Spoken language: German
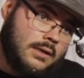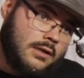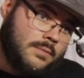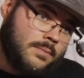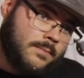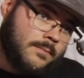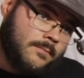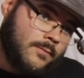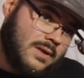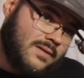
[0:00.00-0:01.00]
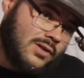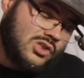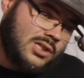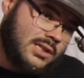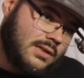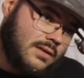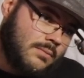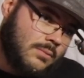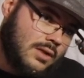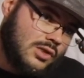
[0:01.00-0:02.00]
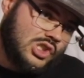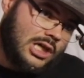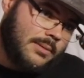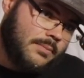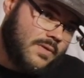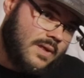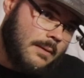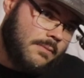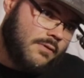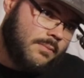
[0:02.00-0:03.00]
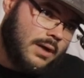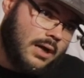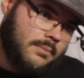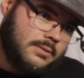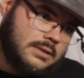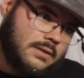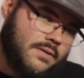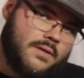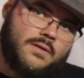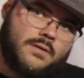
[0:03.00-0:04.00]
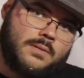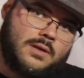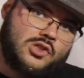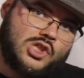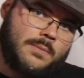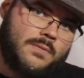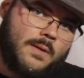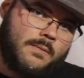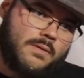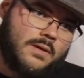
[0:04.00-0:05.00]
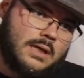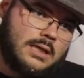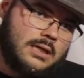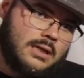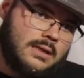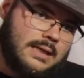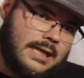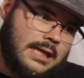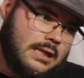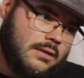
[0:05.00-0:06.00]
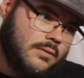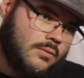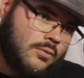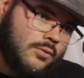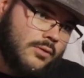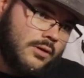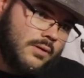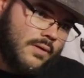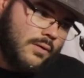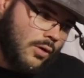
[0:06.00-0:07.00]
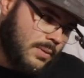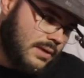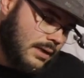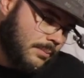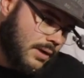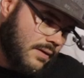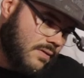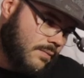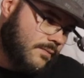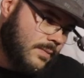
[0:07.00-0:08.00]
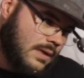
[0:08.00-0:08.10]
Ich werde wahrscheinlich mir Scheiben selbst bearbeiten, das heißt, ich werde die Scheiben selbst drehen und äh, das Lochbild anpassen.